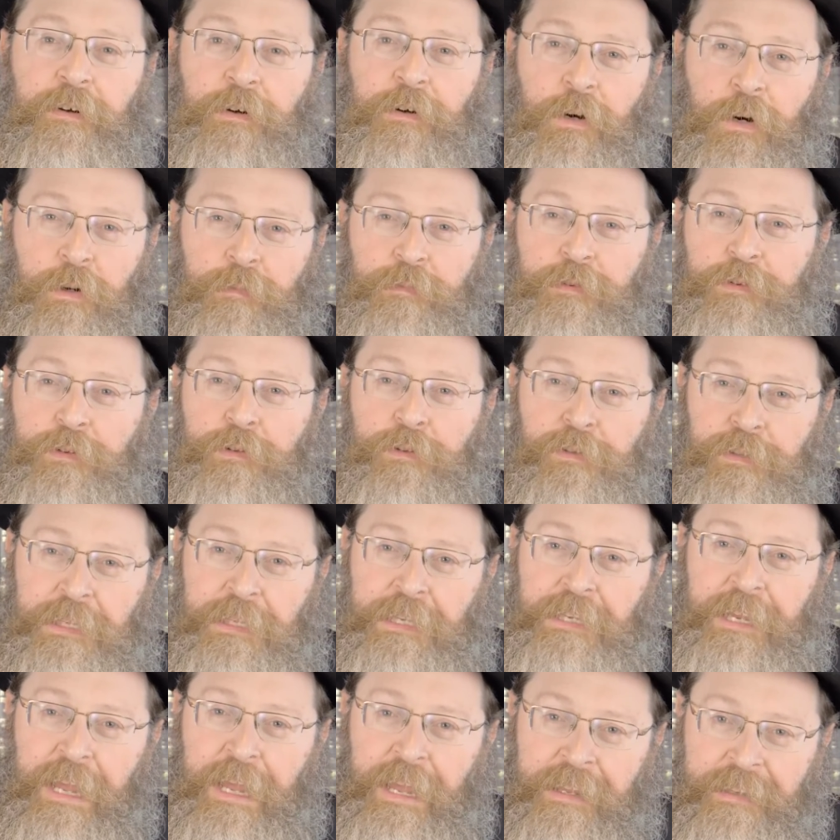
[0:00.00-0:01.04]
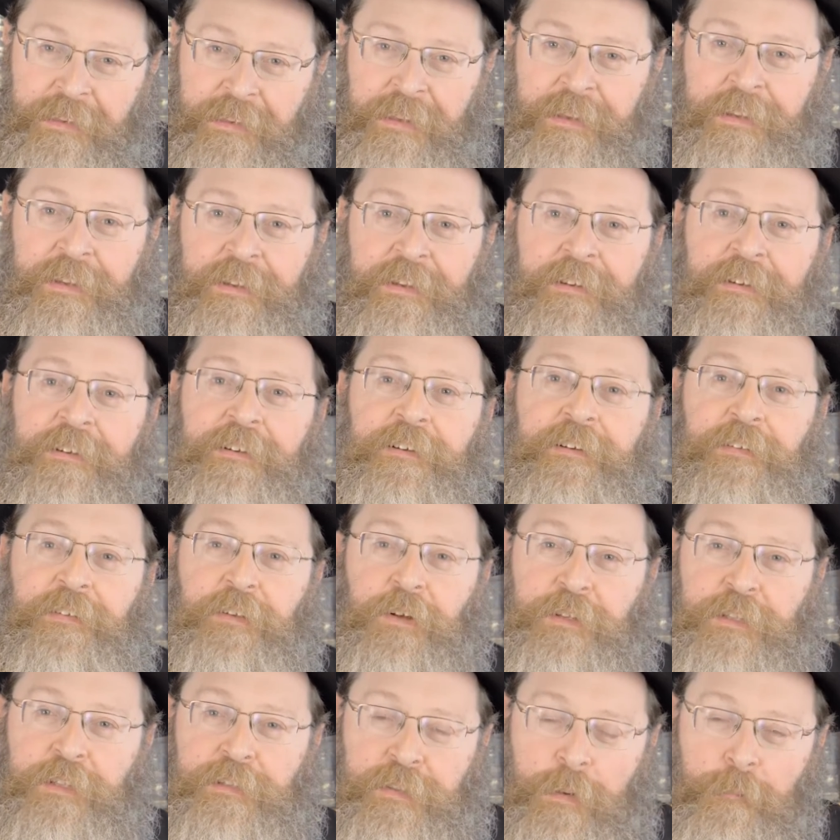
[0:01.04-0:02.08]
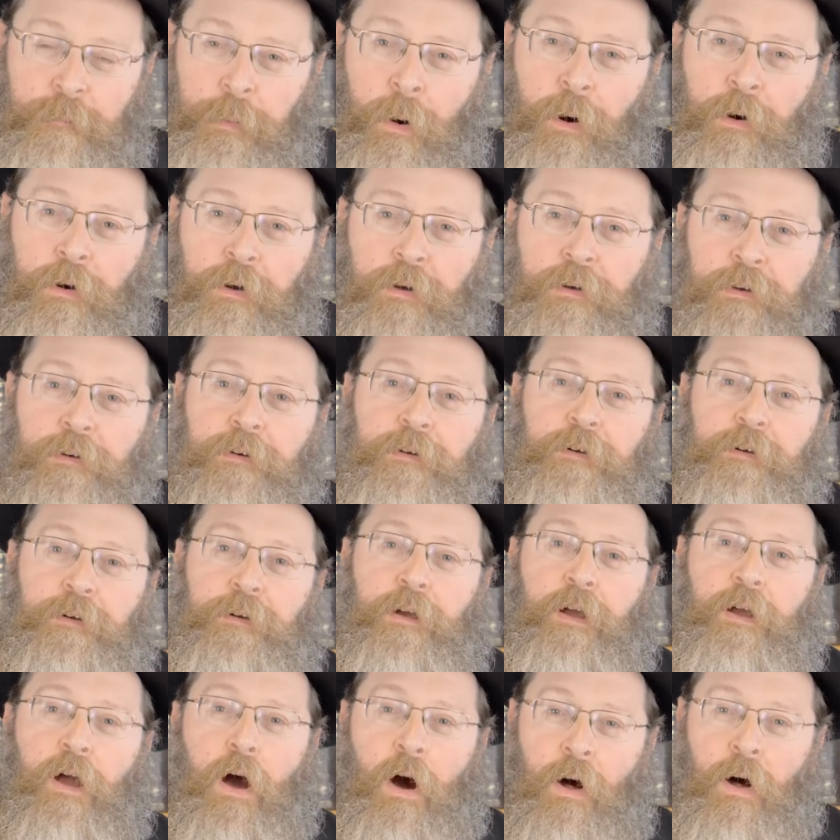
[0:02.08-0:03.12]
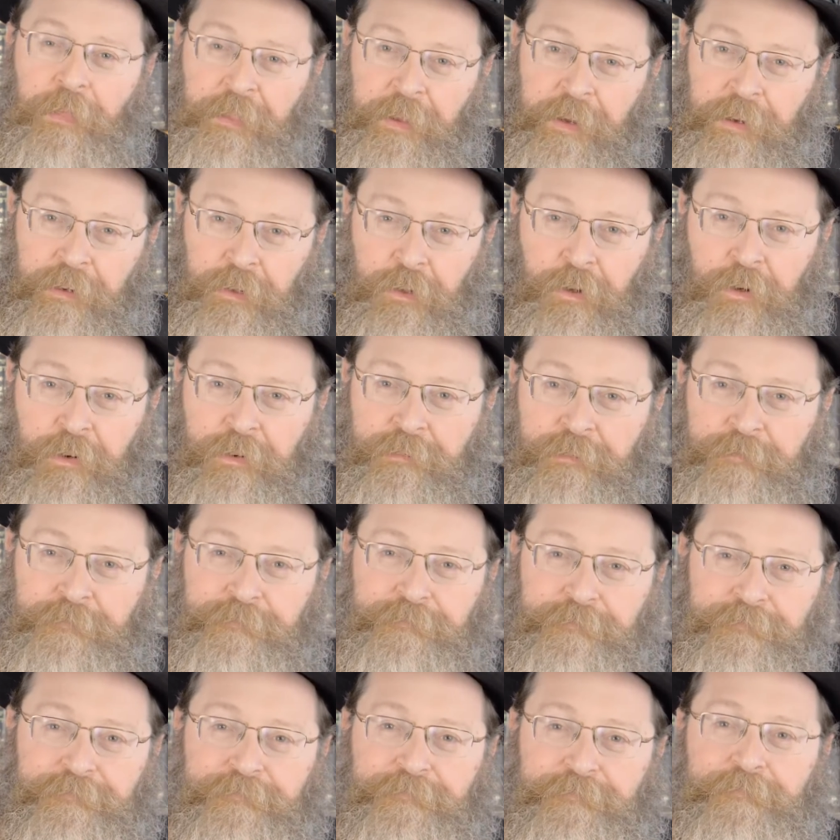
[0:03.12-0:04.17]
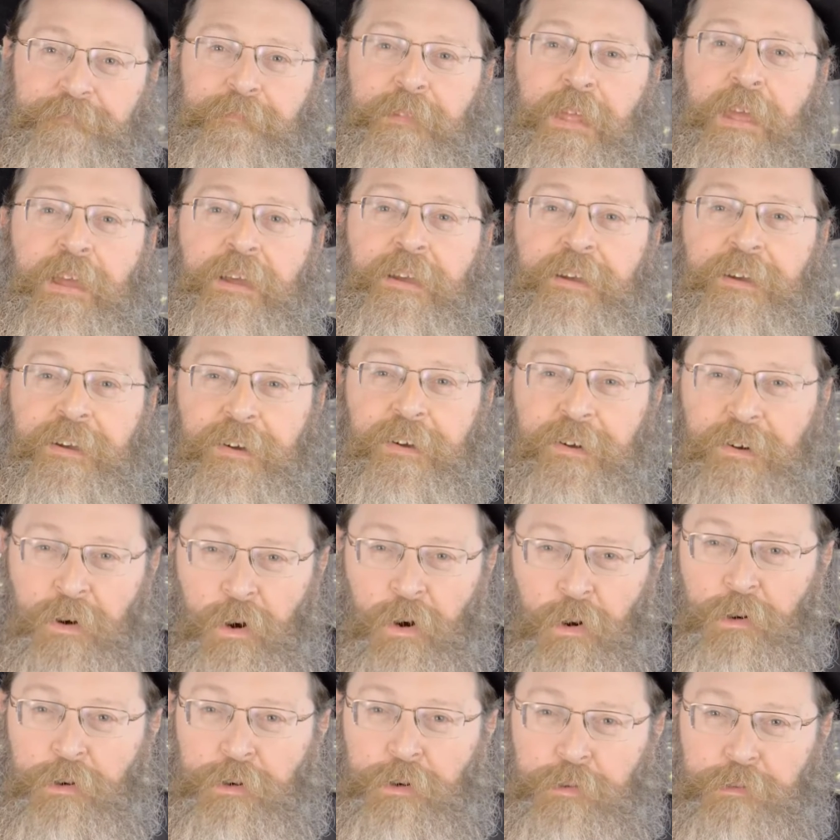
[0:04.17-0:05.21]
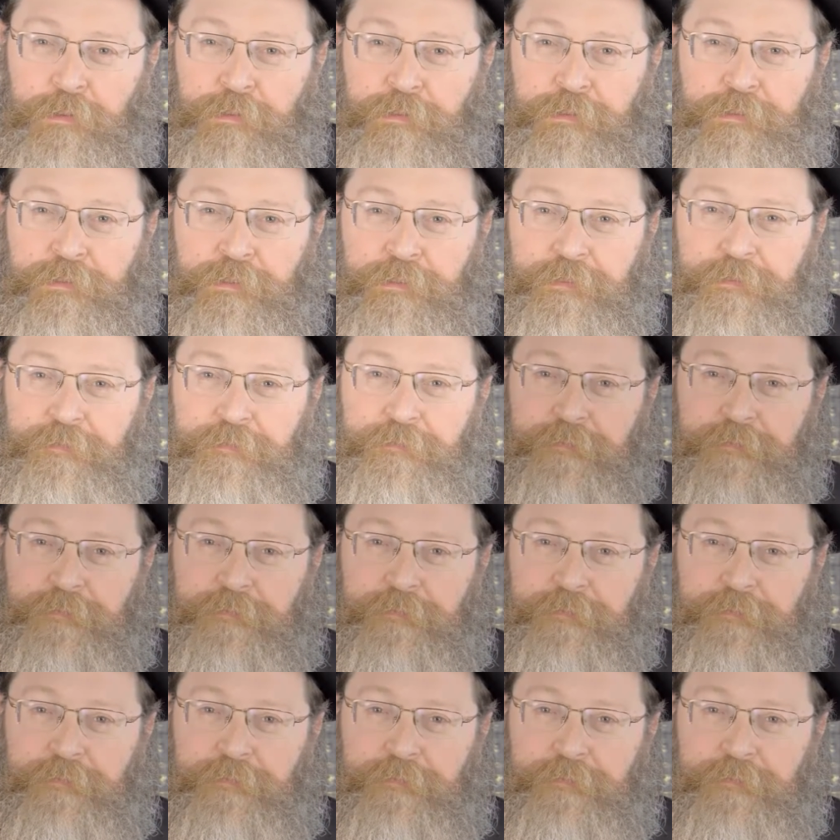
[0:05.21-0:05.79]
comme ceci était dans des époques antérieures. Koltov.